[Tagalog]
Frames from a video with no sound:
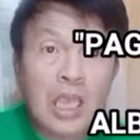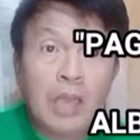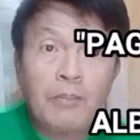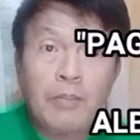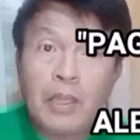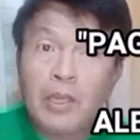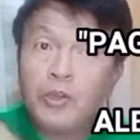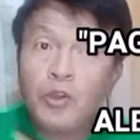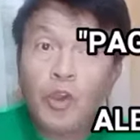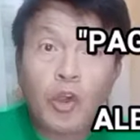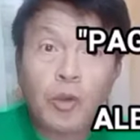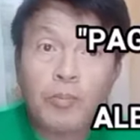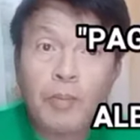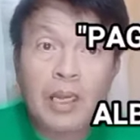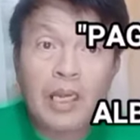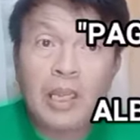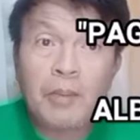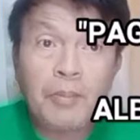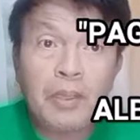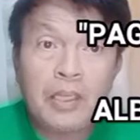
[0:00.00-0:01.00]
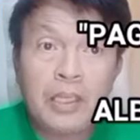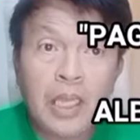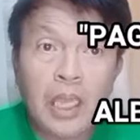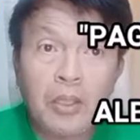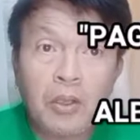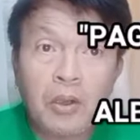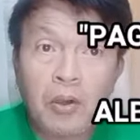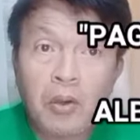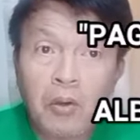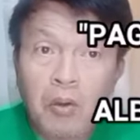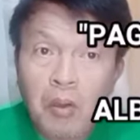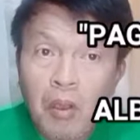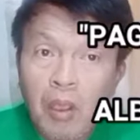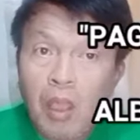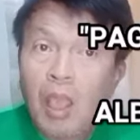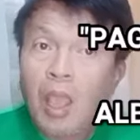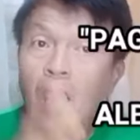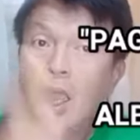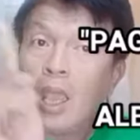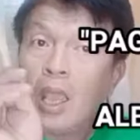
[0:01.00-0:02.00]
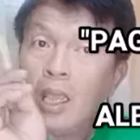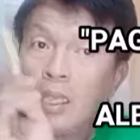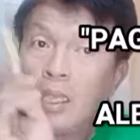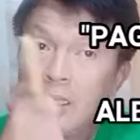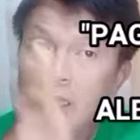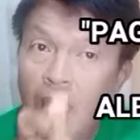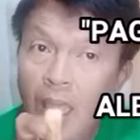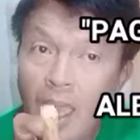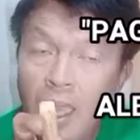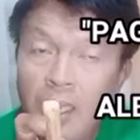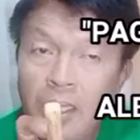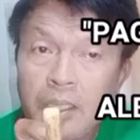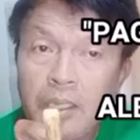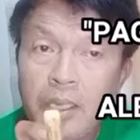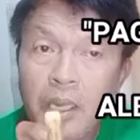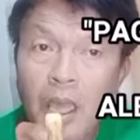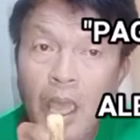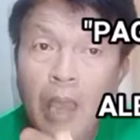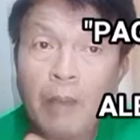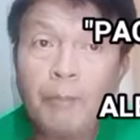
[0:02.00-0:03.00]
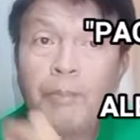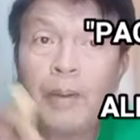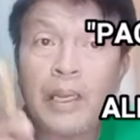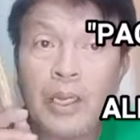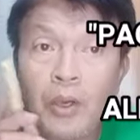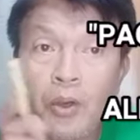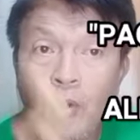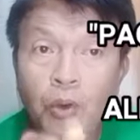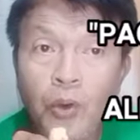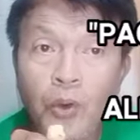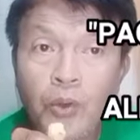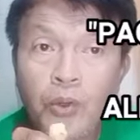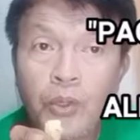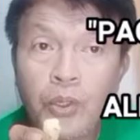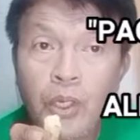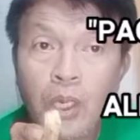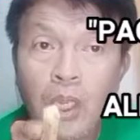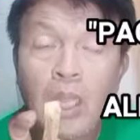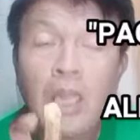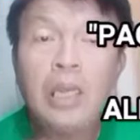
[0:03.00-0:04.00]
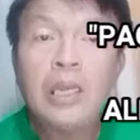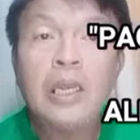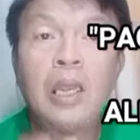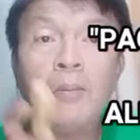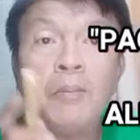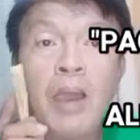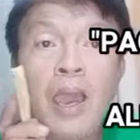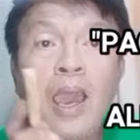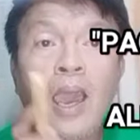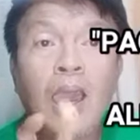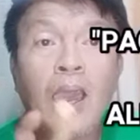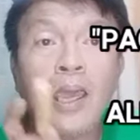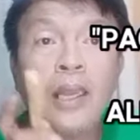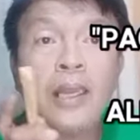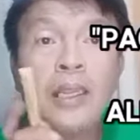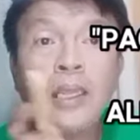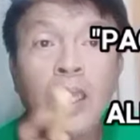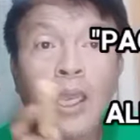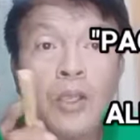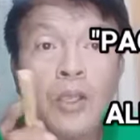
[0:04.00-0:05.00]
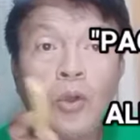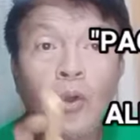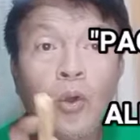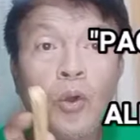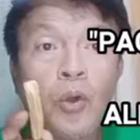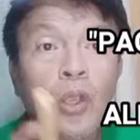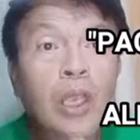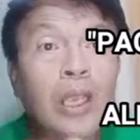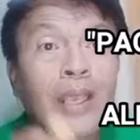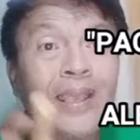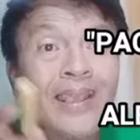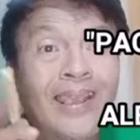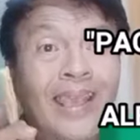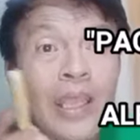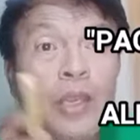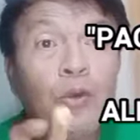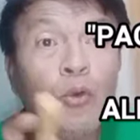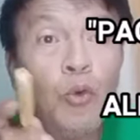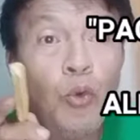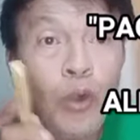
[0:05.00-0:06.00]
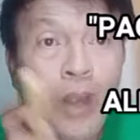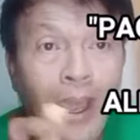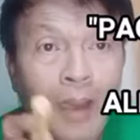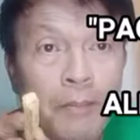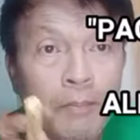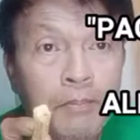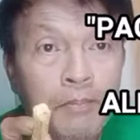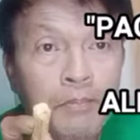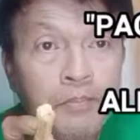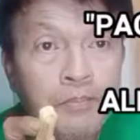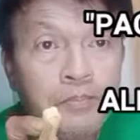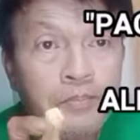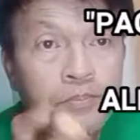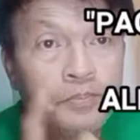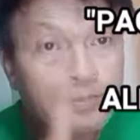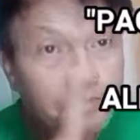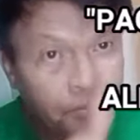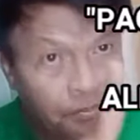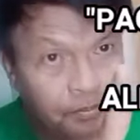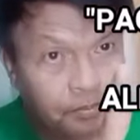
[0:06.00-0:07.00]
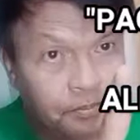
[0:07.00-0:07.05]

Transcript: sinasabing normal naman kayo. Yan ang panahon na maaari kayong kinulam.